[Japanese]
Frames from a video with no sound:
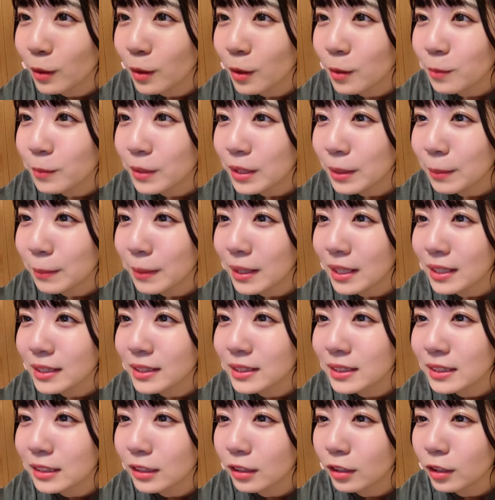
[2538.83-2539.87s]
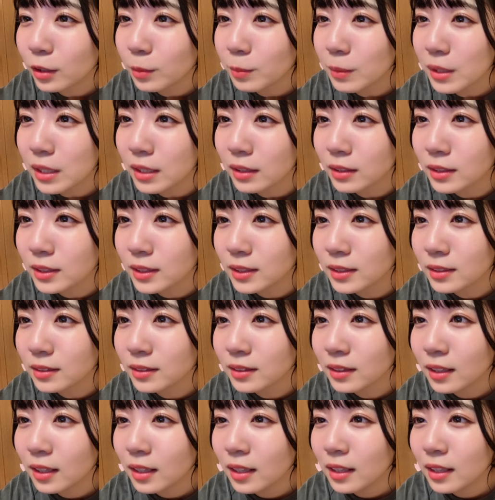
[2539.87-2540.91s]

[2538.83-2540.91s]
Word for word: と思います。いきます。